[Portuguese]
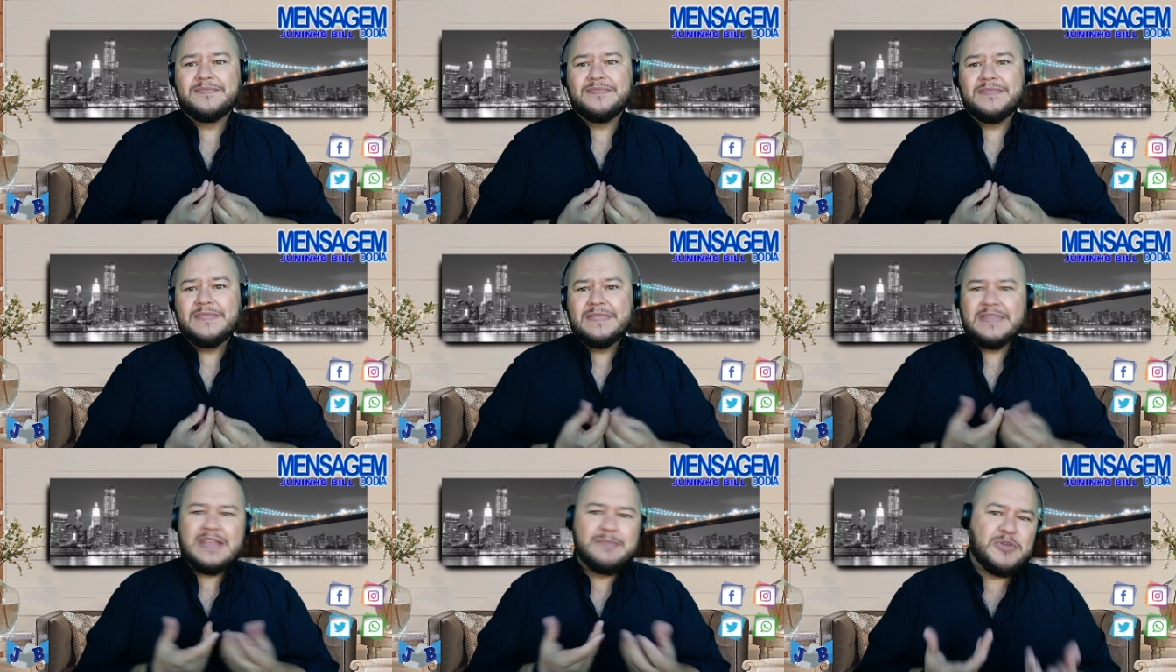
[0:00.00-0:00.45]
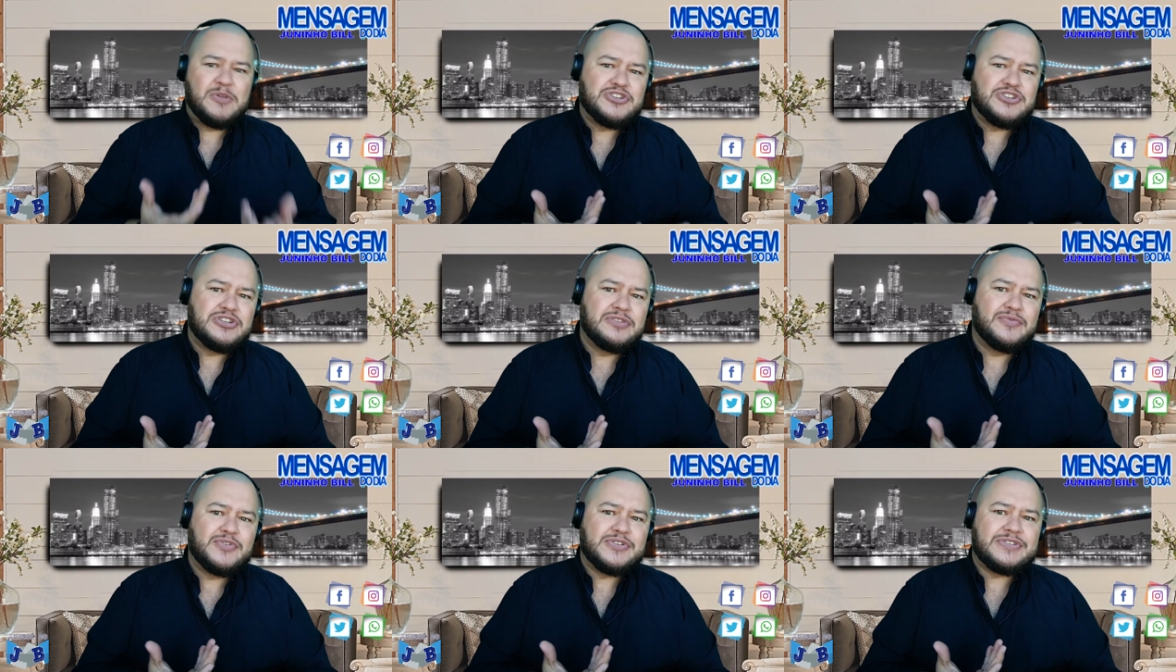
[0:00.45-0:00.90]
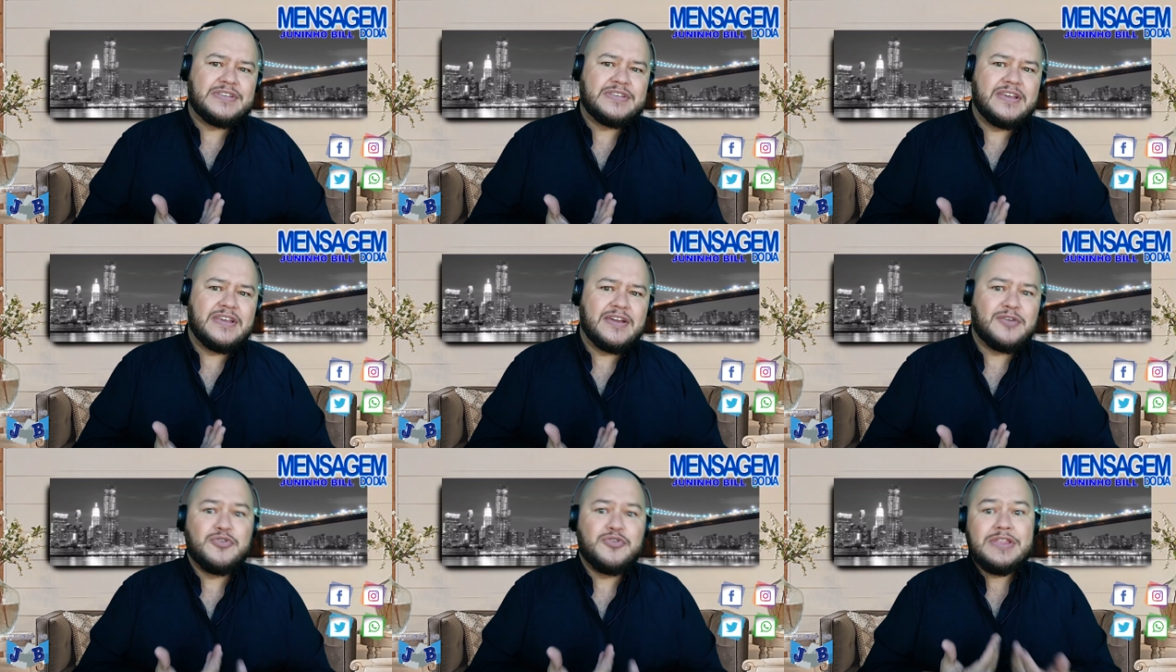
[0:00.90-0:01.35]
Depende de você
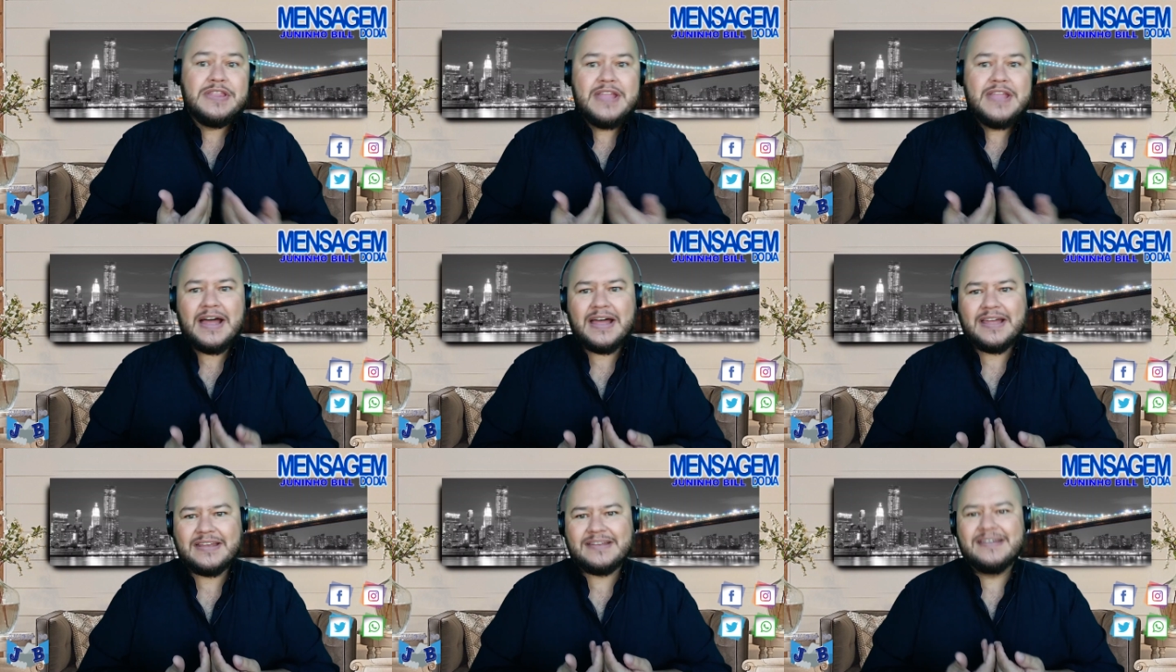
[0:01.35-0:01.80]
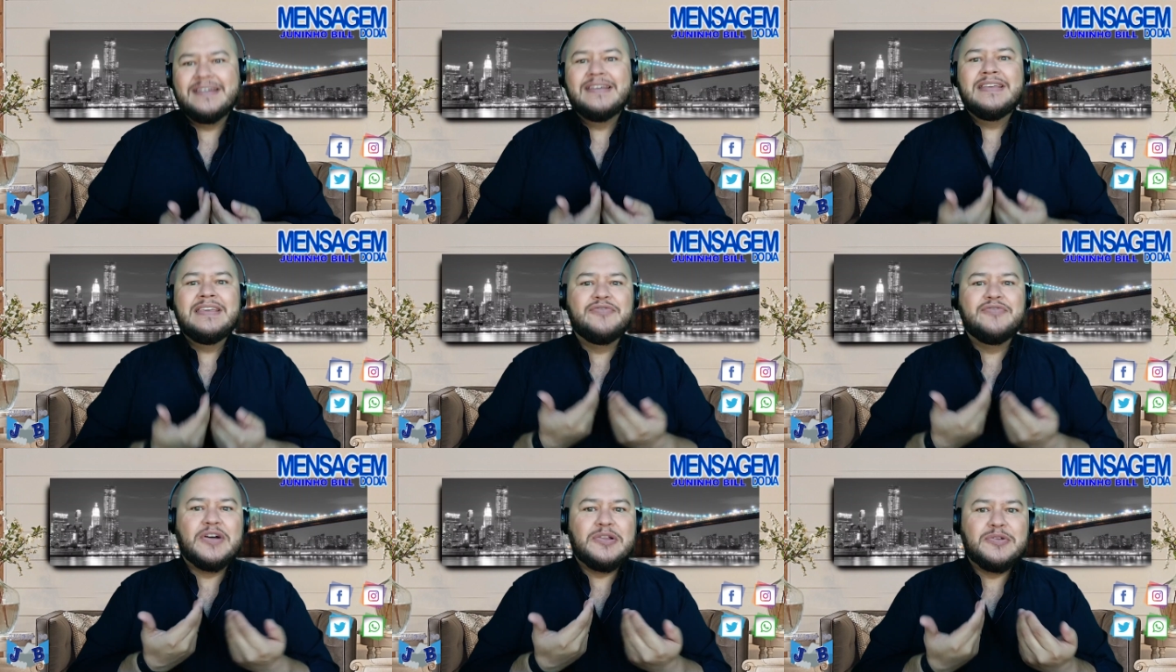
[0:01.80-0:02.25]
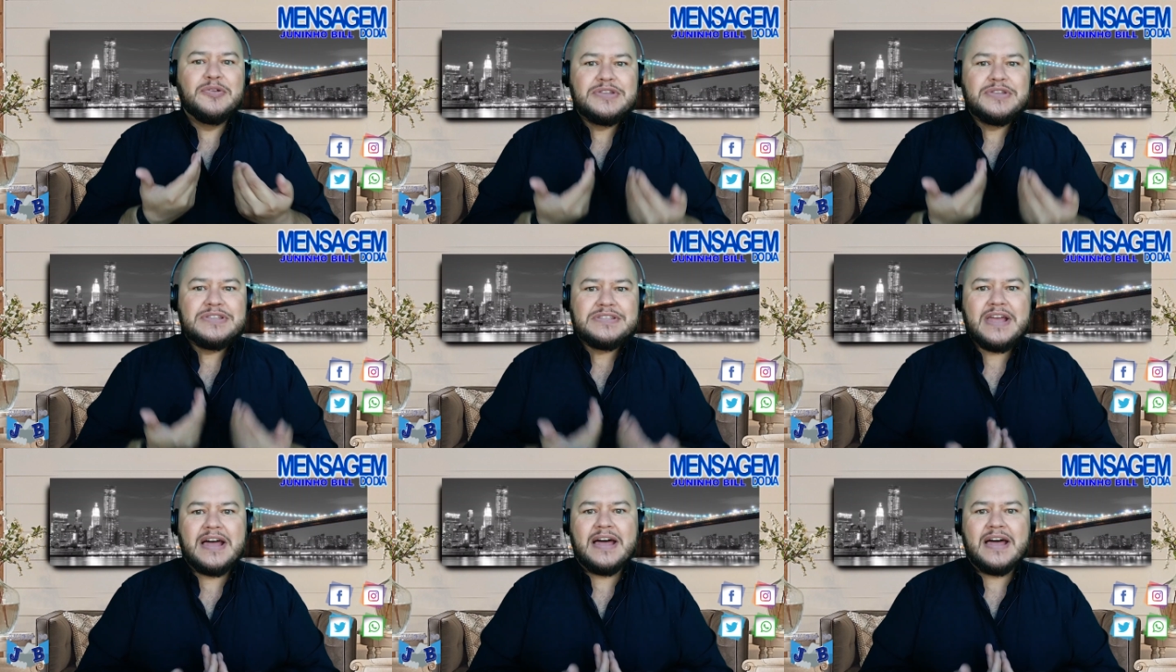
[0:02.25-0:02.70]
cuidar e
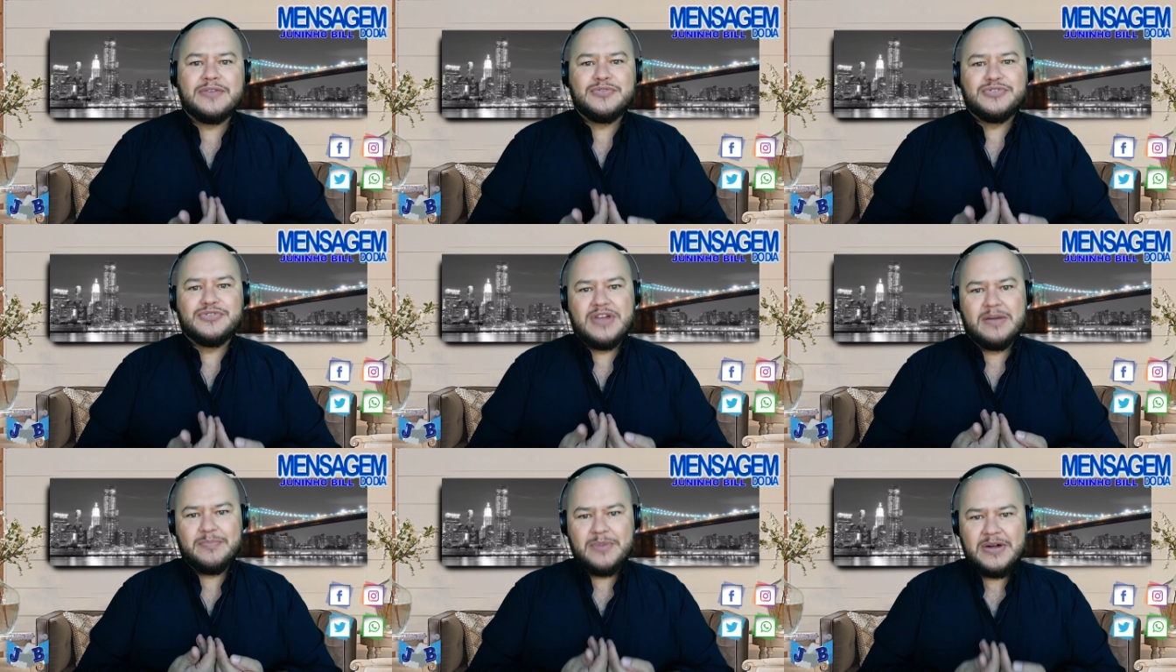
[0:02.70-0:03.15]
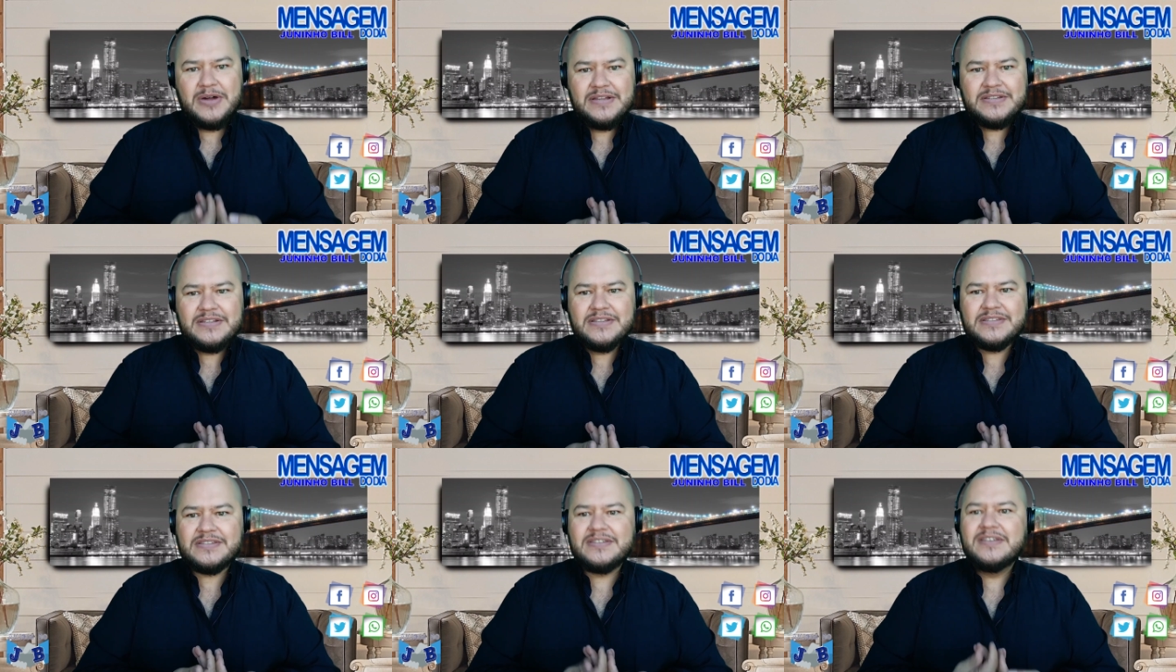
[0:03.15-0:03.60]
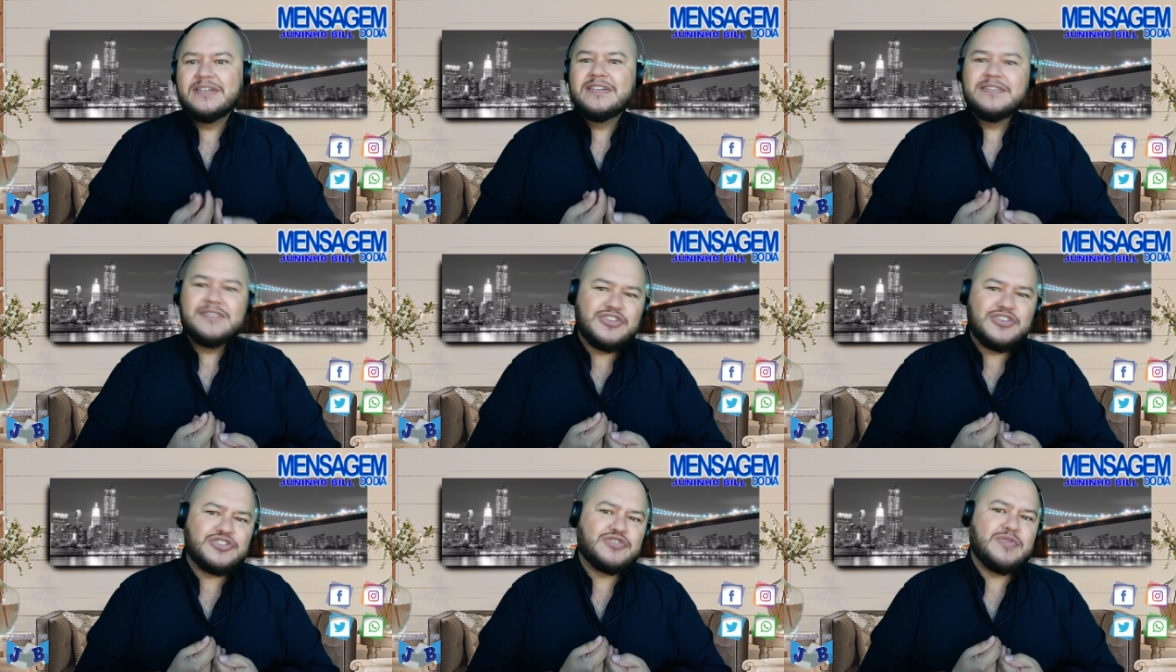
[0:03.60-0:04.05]
valorizar os diamantes
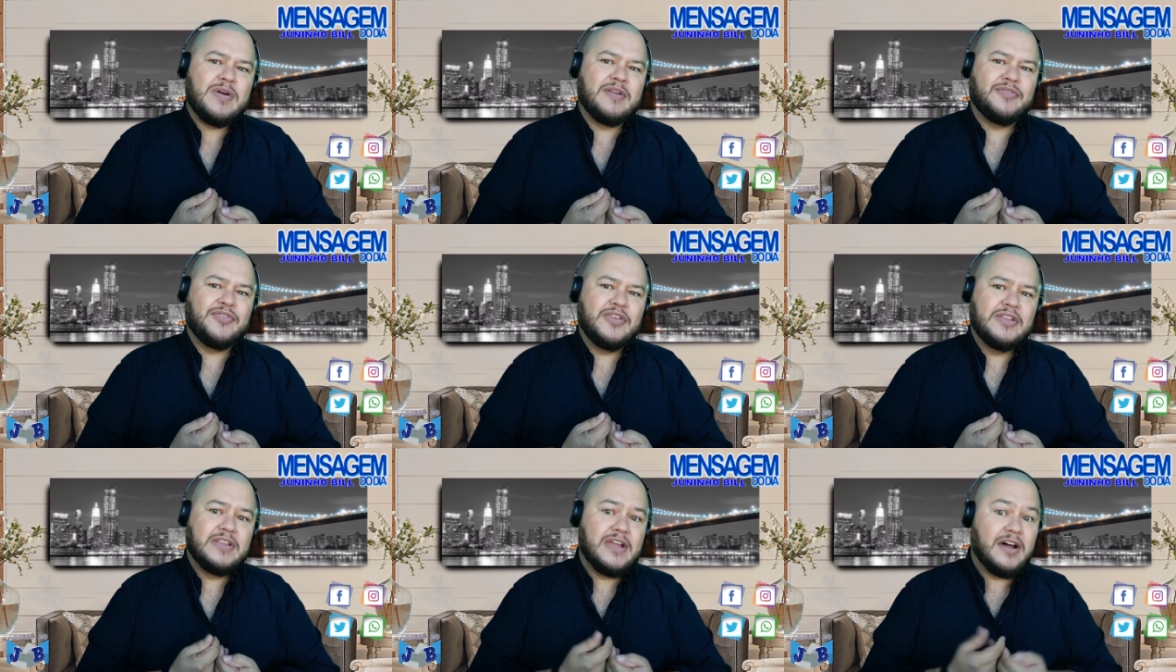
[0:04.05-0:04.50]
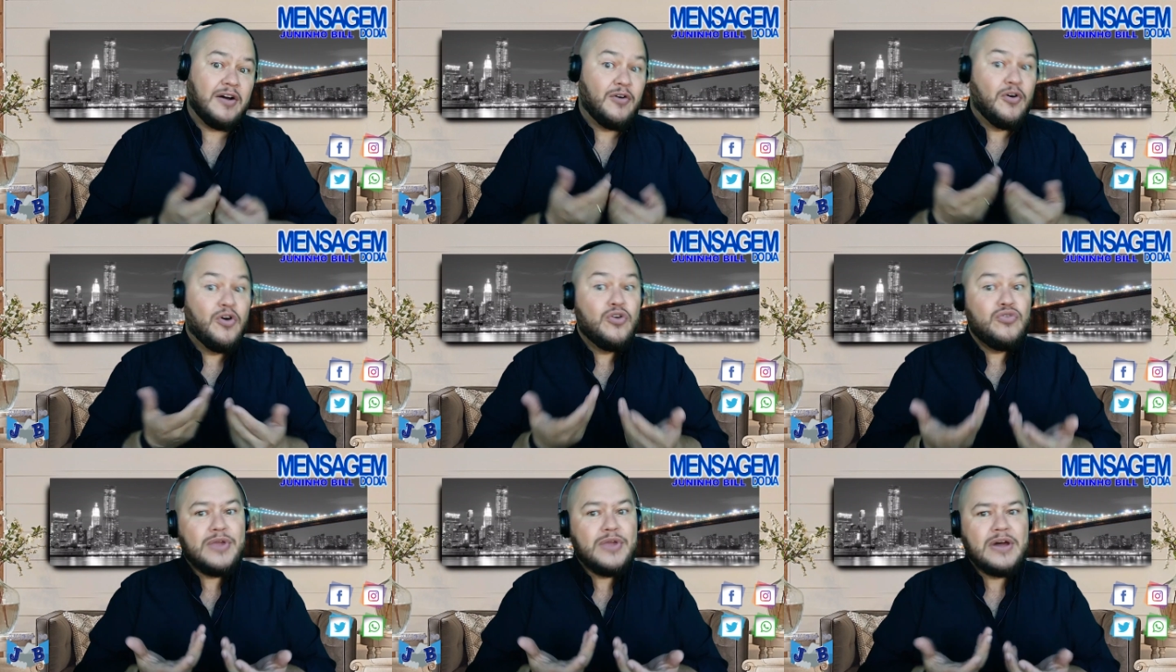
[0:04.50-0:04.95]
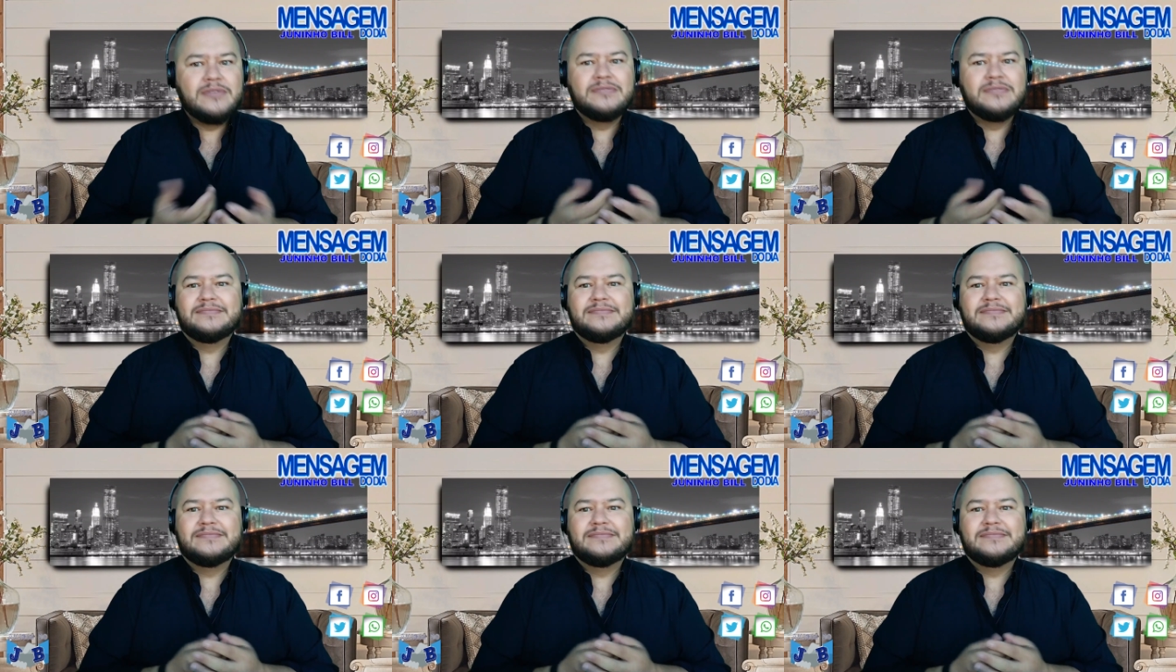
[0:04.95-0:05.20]
de sua vida ou não.